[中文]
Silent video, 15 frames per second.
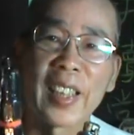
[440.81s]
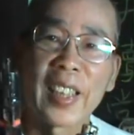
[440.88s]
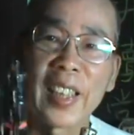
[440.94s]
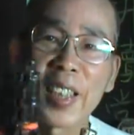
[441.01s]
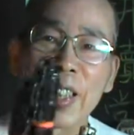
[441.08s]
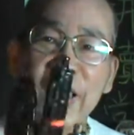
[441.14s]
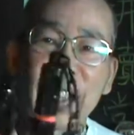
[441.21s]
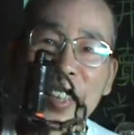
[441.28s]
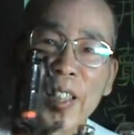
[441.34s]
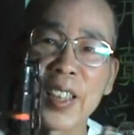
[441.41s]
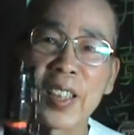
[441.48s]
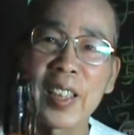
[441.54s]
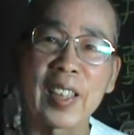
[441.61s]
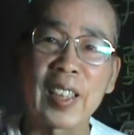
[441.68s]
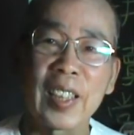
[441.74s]
呃
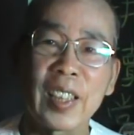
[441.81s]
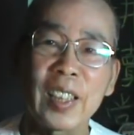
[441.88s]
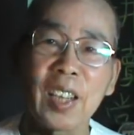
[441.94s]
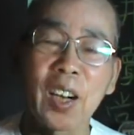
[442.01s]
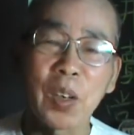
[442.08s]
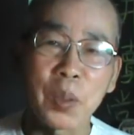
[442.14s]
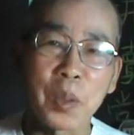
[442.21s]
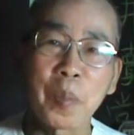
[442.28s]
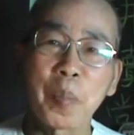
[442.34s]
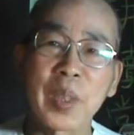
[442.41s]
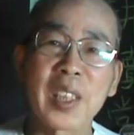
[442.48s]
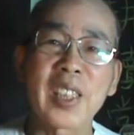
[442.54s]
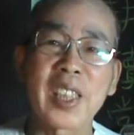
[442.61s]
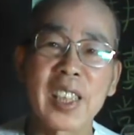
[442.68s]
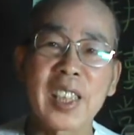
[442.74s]
好的
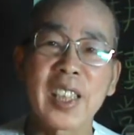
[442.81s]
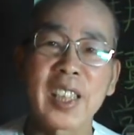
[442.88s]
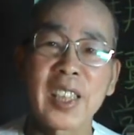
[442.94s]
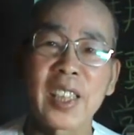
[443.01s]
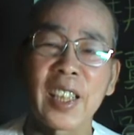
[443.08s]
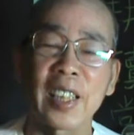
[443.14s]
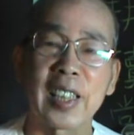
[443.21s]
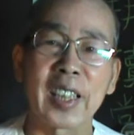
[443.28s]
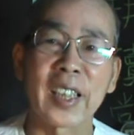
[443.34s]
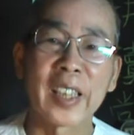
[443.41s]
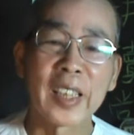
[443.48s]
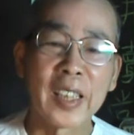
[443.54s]
兵器，可以这样讲。